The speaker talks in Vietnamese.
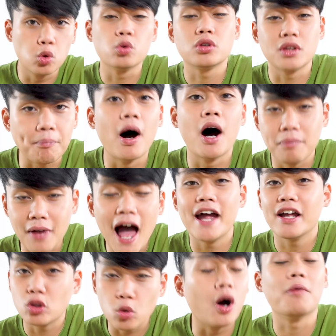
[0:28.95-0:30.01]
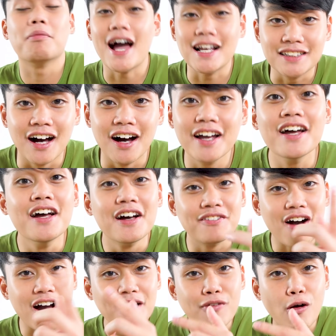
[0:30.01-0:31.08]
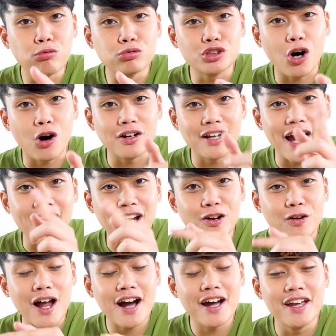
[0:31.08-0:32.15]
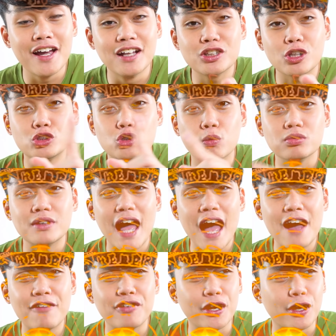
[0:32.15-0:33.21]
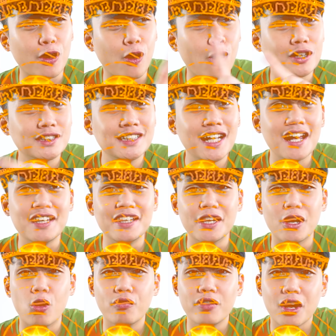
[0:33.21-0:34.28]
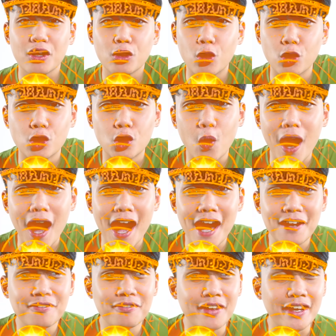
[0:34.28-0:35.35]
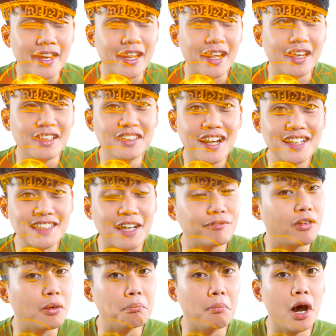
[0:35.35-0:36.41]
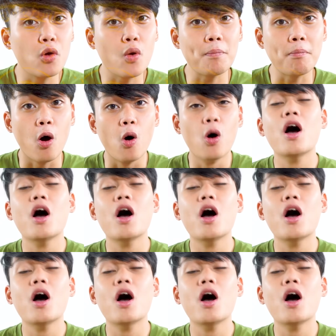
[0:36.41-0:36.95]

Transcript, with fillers: tụ tập hợp lại hay tụ hợp lại gì đấy và cái vòng tròn này nó đã khiến cho chúng ta phải có rất là nhiều việc đồn đoán về những cái sản phẩm mới của Apple